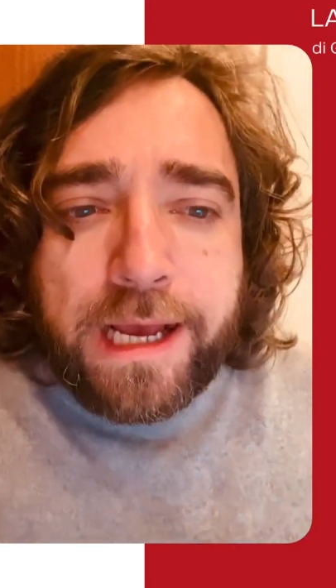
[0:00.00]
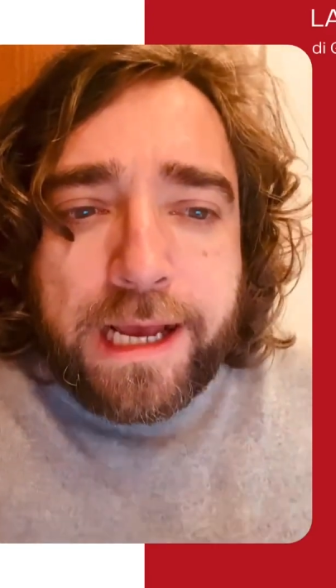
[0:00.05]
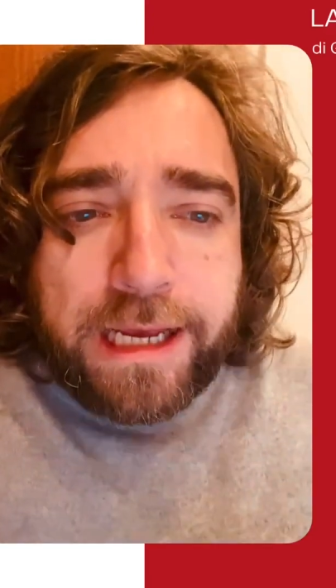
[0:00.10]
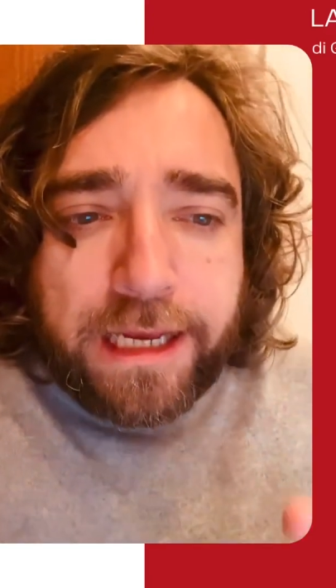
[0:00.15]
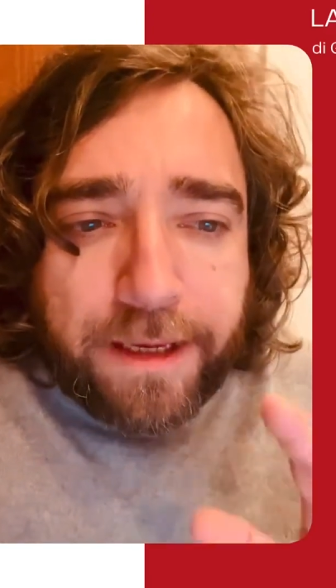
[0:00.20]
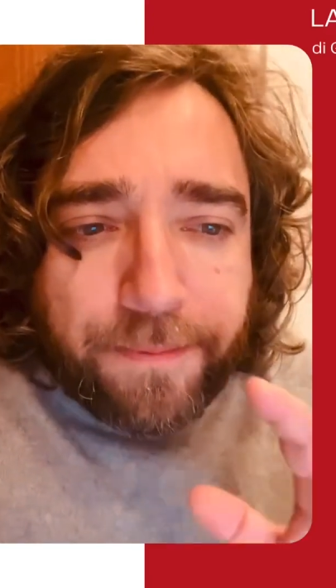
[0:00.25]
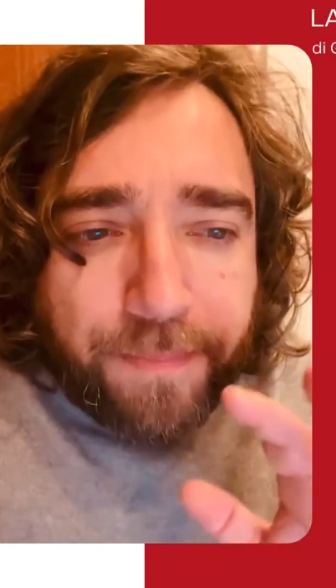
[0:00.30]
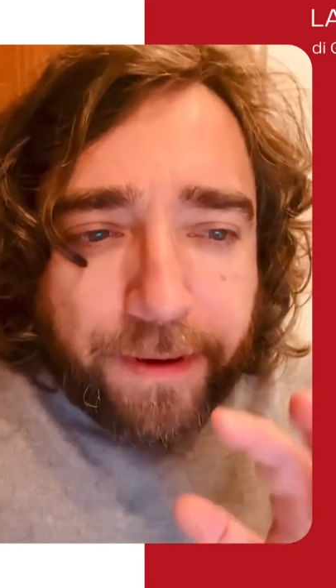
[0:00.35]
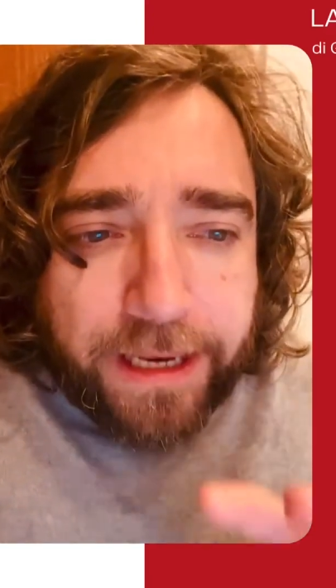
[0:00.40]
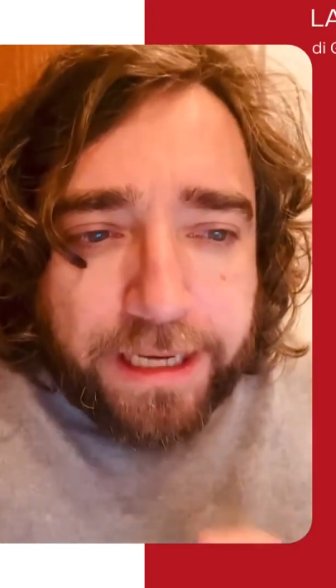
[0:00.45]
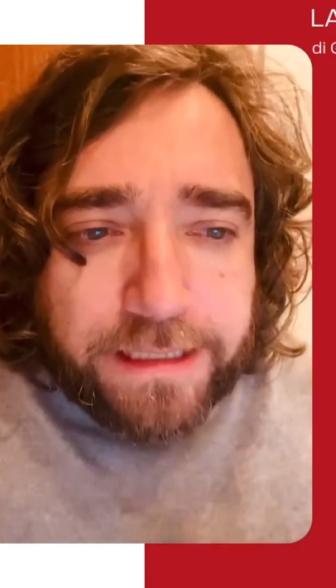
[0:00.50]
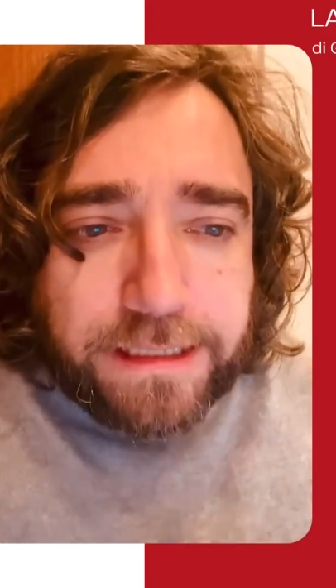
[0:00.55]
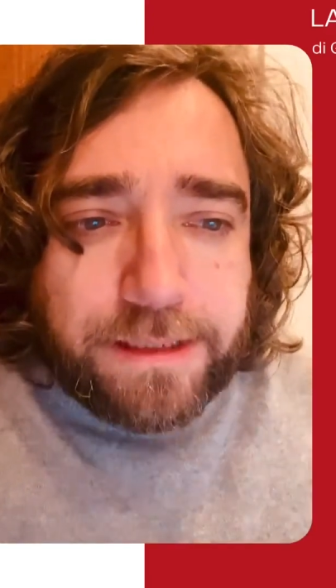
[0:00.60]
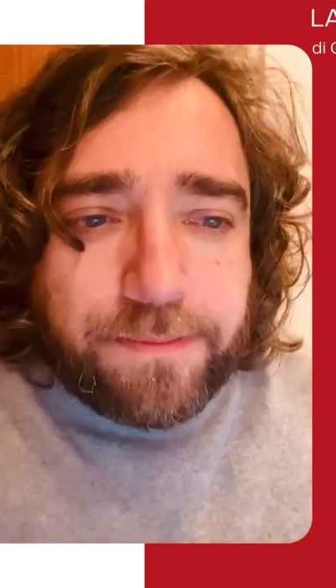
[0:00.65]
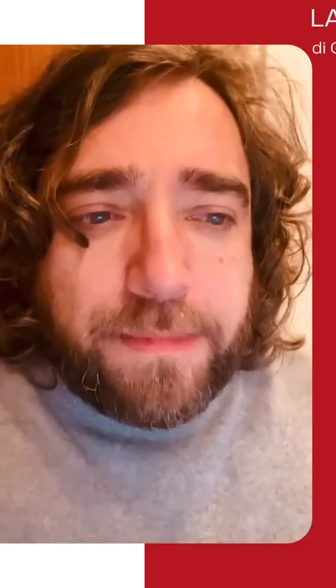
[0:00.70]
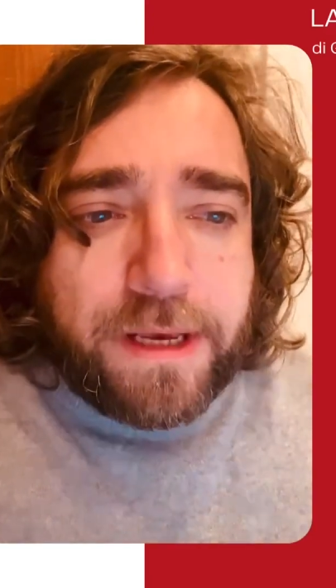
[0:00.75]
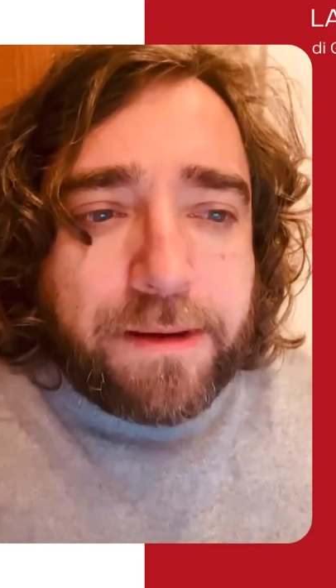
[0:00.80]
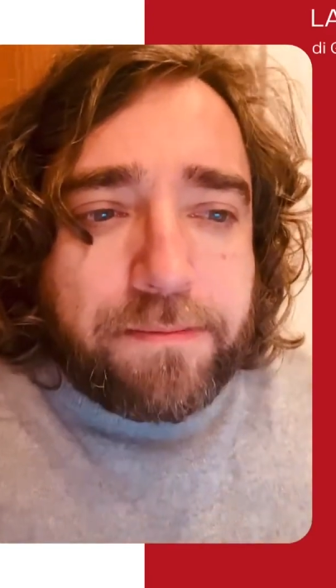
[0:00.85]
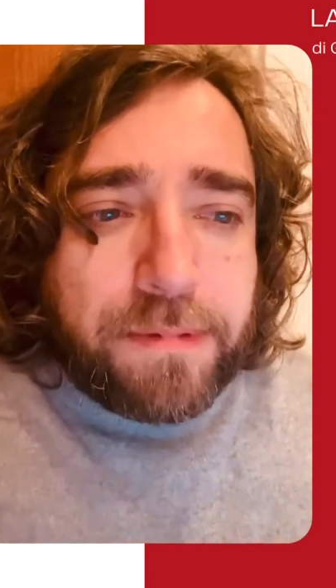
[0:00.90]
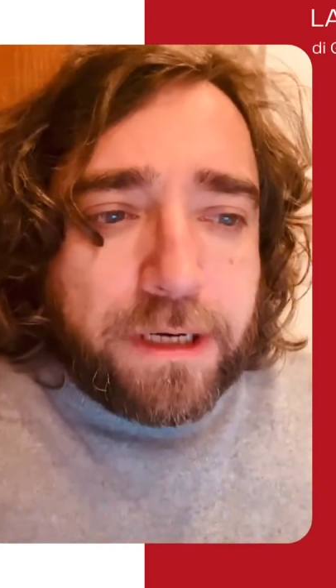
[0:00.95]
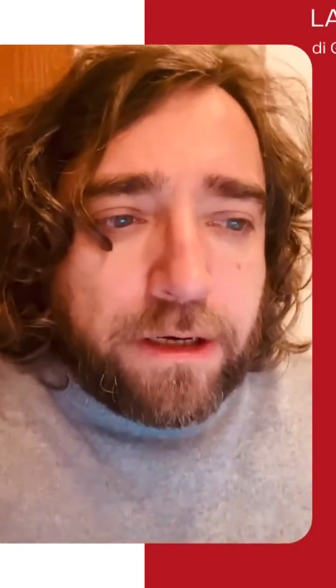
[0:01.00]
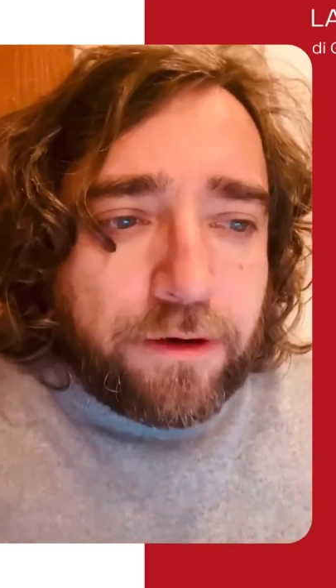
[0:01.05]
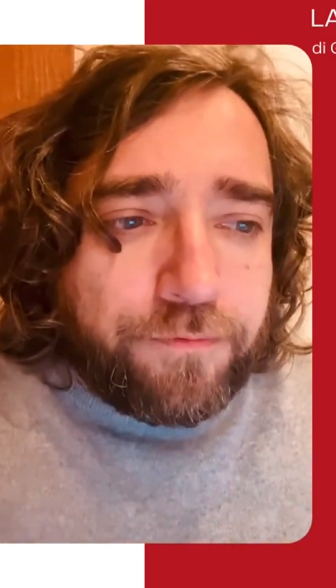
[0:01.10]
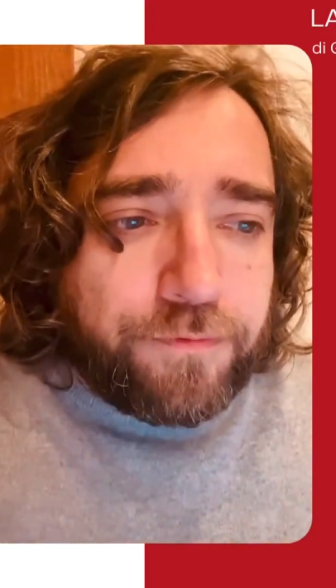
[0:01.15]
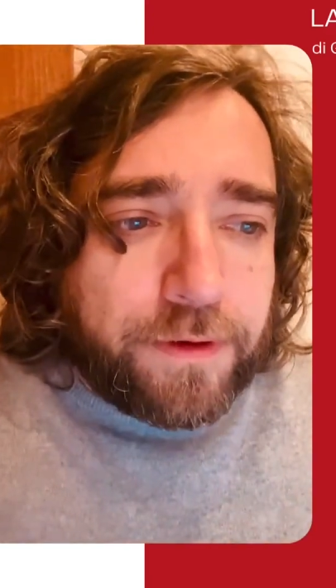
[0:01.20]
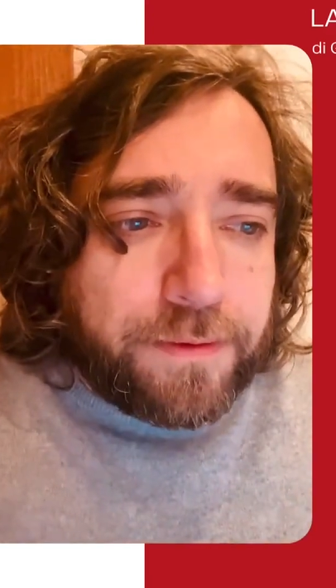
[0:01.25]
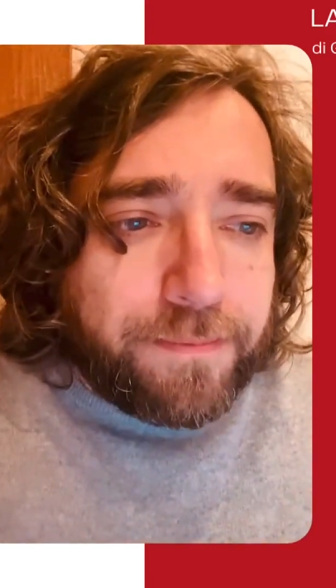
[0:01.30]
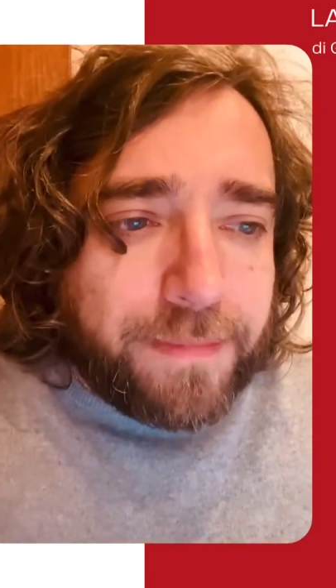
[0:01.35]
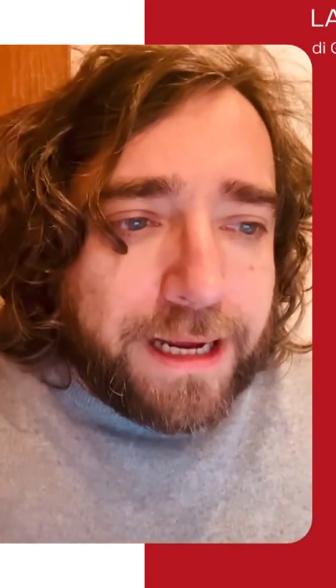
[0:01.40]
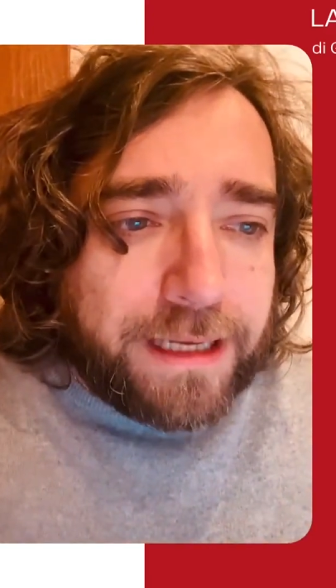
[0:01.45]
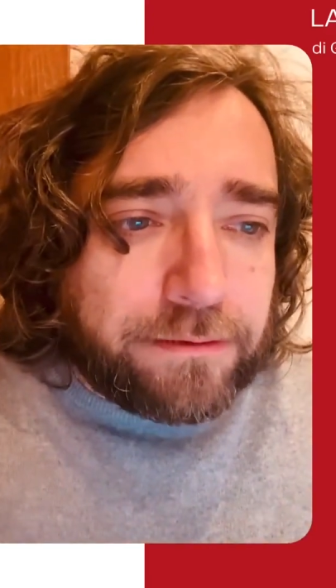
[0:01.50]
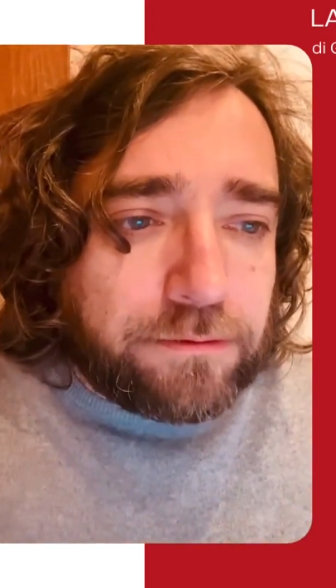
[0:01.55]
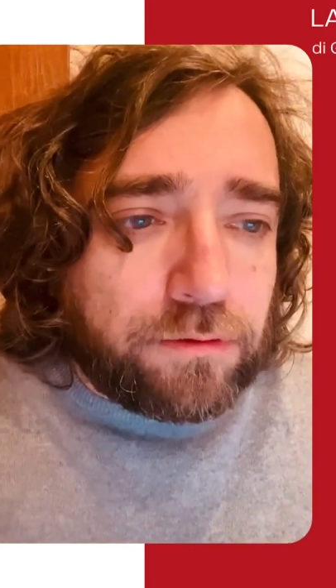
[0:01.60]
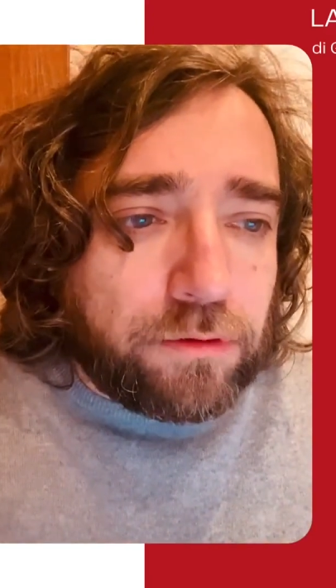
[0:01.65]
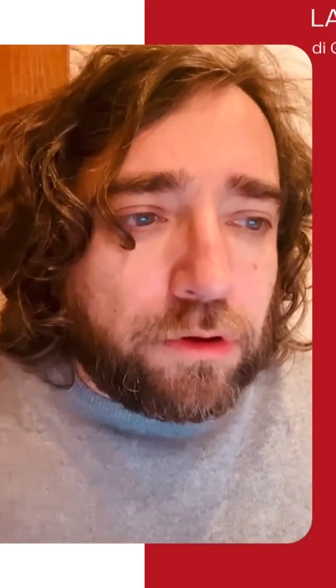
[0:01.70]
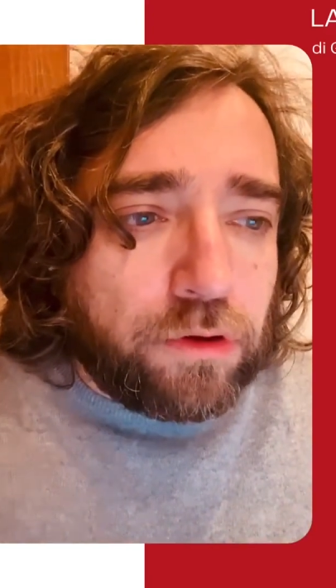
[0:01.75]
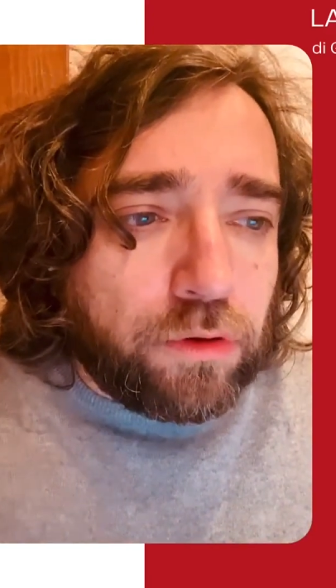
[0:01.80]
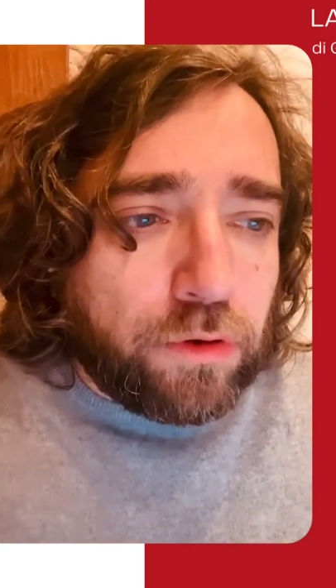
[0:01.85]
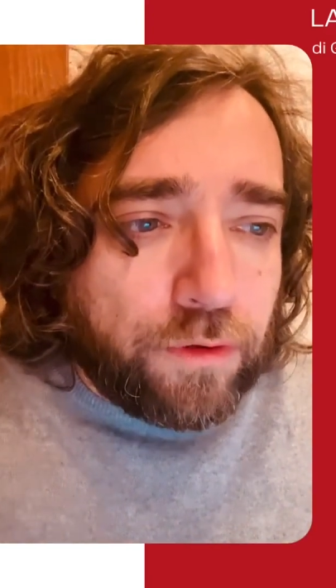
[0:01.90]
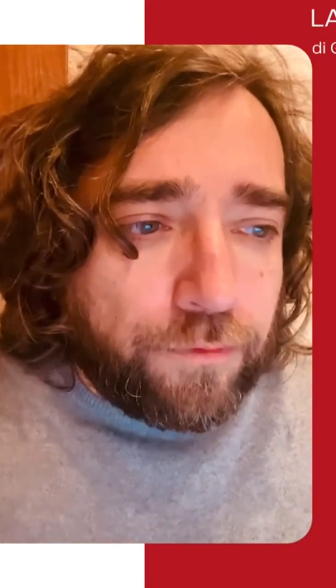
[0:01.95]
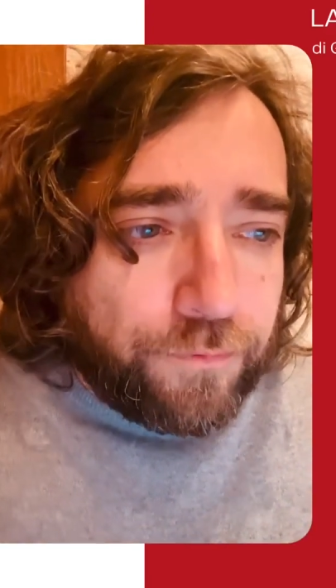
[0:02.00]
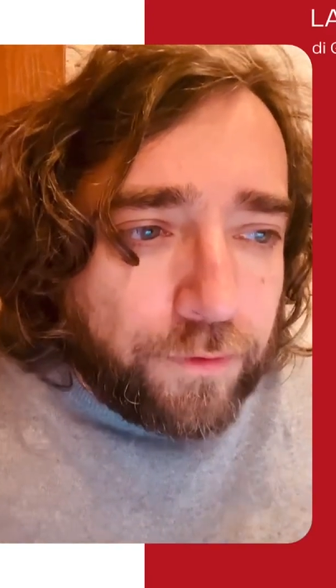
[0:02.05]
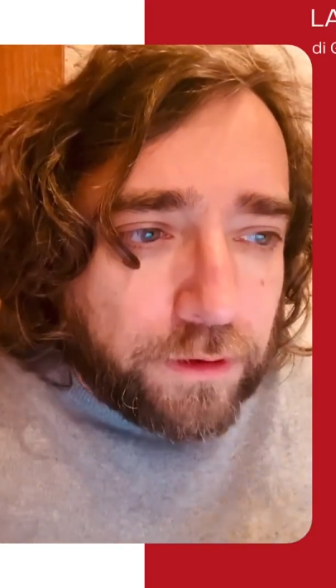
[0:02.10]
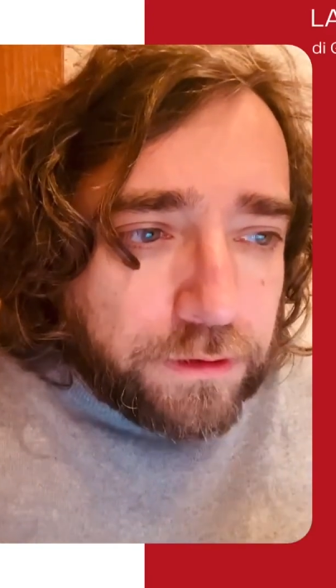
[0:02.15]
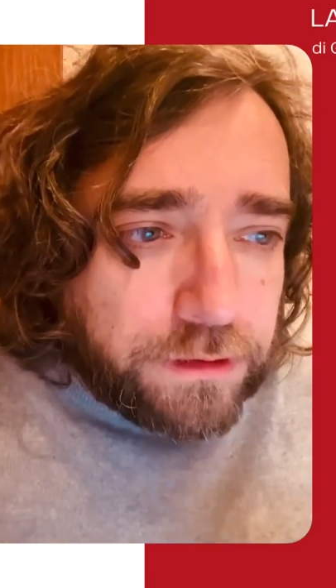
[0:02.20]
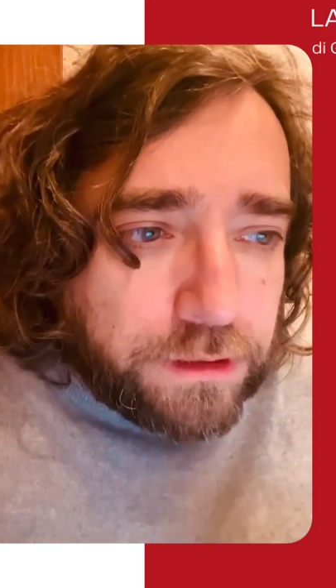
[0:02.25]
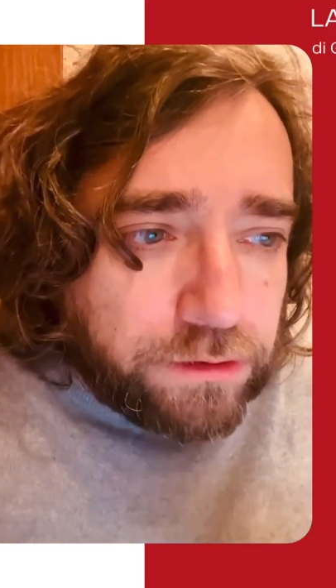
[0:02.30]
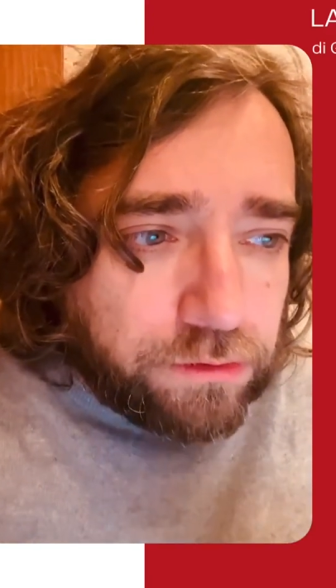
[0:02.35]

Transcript: i Paesi membri hanno fermato il loro forte